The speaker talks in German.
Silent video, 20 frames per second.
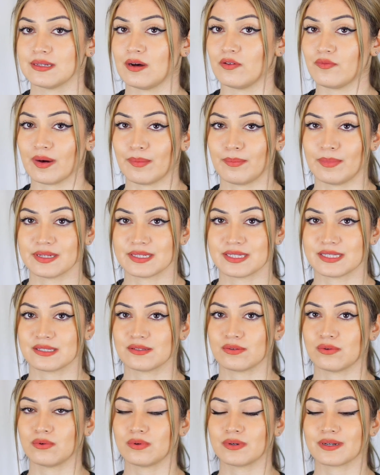auf
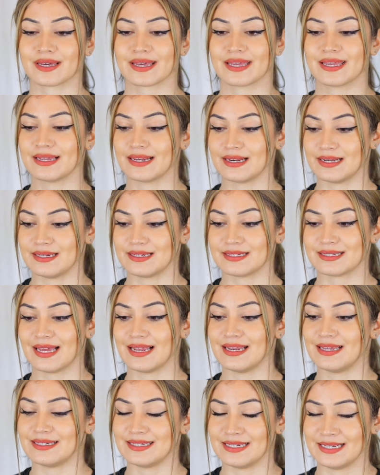Amazon, Ringlicht,
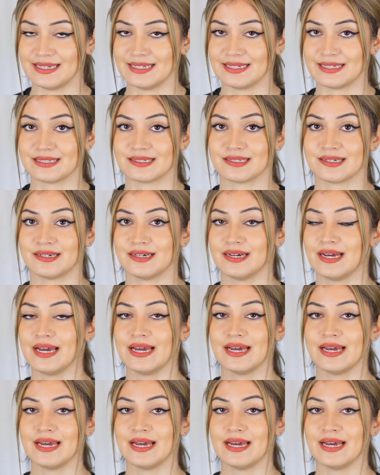LED-Lichter.